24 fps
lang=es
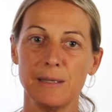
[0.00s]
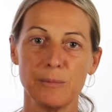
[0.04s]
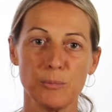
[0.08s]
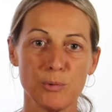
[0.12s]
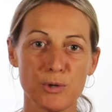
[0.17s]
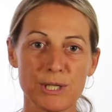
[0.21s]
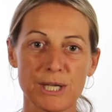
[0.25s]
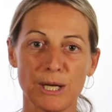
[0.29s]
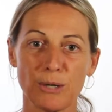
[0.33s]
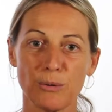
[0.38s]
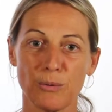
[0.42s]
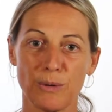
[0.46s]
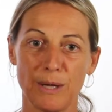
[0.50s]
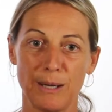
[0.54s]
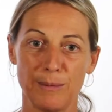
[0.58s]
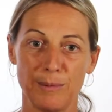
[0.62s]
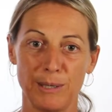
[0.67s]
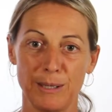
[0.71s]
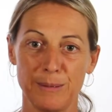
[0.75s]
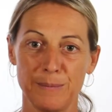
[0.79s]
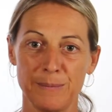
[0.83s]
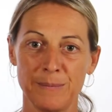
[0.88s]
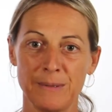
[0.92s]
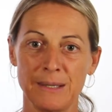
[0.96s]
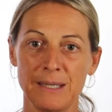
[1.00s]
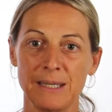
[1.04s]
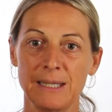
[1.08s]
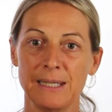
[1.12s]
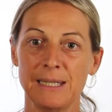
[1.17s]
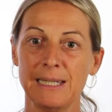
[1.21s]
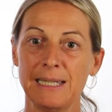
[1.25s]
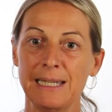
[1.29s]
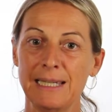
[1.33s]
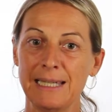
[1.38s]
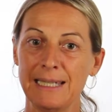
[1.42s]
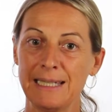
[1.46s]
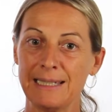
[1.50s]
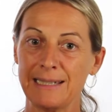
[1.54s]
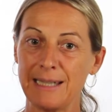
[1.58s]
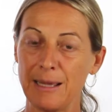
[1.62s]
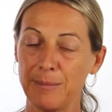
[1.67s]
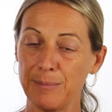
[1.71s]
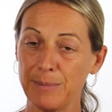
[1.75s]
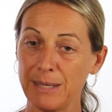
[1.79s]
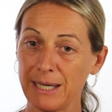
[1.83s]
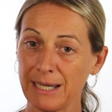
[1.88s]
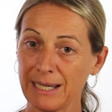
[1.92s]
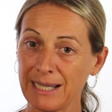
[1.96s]
y muy saludable.
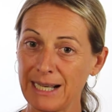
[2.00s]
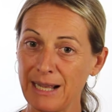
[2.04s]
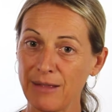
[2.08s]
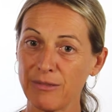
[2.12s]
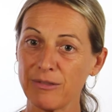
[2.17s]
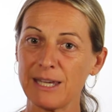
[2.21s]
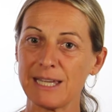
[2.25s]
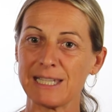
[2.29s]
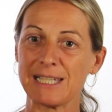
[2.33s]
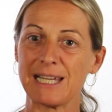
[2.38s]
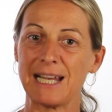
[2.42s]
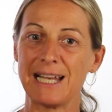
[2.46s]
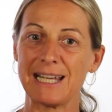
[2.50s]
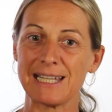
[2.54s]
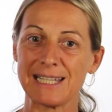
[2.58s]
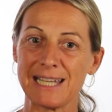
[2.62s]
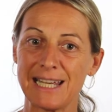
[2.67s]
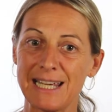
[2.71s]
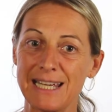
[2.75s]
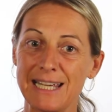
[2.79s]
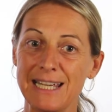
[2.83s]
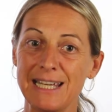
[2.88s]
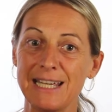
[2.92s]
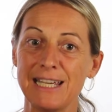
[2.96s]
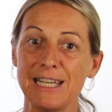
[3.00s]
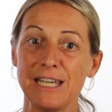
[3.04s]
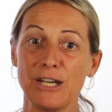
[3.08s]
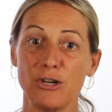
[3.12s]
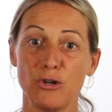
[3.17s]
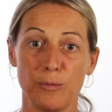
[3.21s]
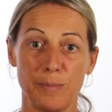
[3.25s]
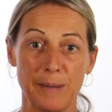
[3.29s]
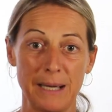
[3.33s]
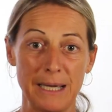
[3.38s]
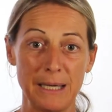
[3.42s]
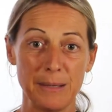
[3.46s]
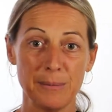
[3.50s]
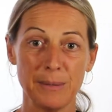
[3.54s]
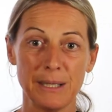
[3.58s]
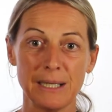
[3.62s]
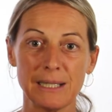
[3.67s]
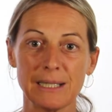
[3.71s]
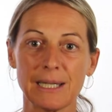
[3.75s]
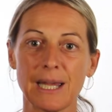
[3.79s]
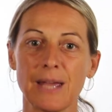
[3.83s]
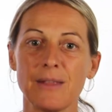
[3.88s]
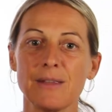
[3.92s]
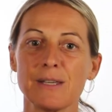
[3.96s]
También gracias al asaí y
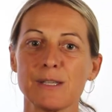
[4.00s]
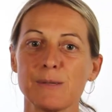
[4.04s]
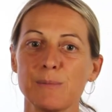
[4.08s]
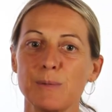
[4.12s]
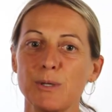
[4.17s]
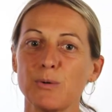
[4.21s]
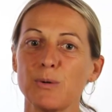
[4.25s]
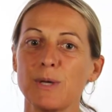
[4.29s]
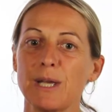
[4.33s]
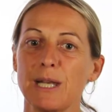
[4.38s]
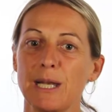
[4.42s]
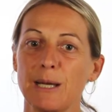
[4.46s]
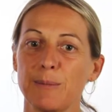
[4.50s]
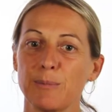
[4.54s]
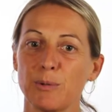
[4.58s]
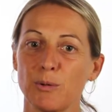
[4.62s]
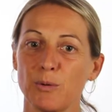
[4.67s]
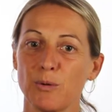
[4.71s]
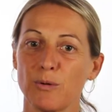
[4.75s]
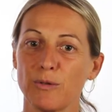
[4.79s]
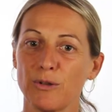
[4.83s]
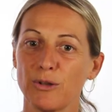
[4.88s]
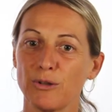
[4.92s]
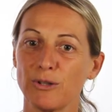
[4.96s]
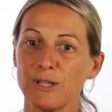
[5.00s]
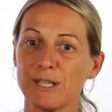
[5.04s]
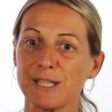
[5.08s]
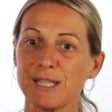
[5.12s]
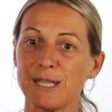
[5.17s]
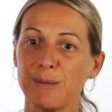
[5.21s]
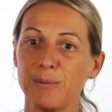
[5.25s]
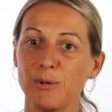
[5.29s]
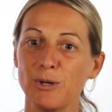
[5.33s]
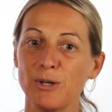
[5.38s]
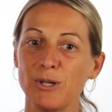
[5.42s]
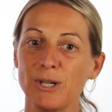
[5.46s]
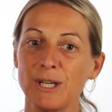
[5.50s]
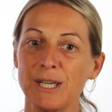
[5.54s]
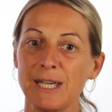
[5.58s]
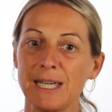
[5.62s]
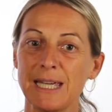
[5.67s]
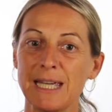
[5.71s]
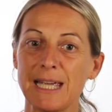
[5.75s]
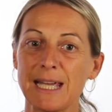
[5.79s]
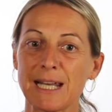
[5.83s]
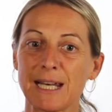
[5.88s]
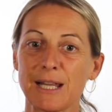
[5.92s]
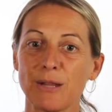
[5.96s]
copaíba que disminuyen la producción de sebo
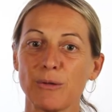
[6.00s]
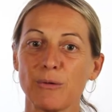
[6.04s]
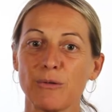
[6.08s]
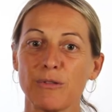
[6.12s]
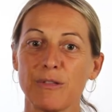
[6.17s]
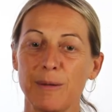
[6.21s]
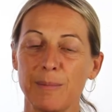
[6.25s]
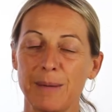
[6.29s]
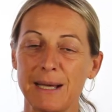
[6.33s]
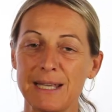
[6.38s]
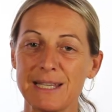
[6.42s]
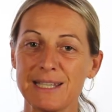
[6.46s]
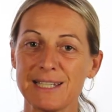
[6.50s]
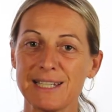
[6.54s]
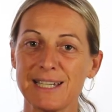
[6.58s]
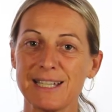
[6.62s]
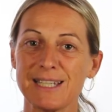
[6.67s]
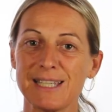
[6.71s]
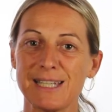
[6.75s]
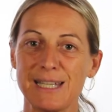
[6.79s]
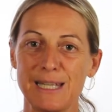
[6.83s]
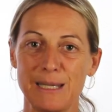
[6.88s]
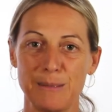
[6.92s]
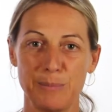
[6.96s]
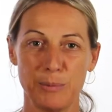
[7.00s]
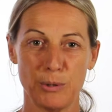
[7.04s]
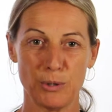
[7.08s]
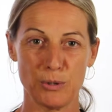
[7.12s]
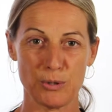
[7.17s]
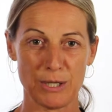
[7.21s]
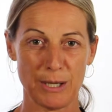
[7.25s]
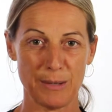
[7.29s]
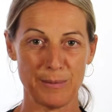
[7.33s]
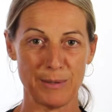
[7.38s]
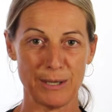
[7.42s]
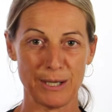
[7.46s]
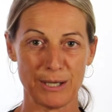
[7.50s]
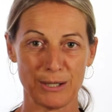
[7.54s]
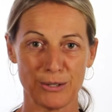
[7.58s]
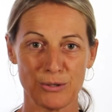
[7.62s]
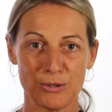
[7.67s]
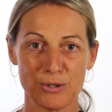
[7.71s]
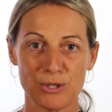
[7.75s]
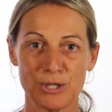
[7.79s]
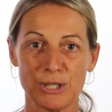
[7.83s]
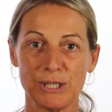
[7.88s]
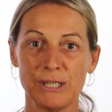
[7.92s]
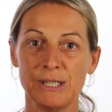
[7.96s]
y reduce manchas y poros
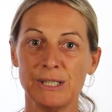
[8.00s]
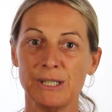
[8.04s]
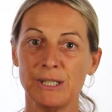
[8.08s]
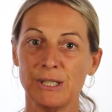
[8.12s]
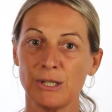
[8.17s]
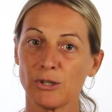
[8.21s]
abiertos.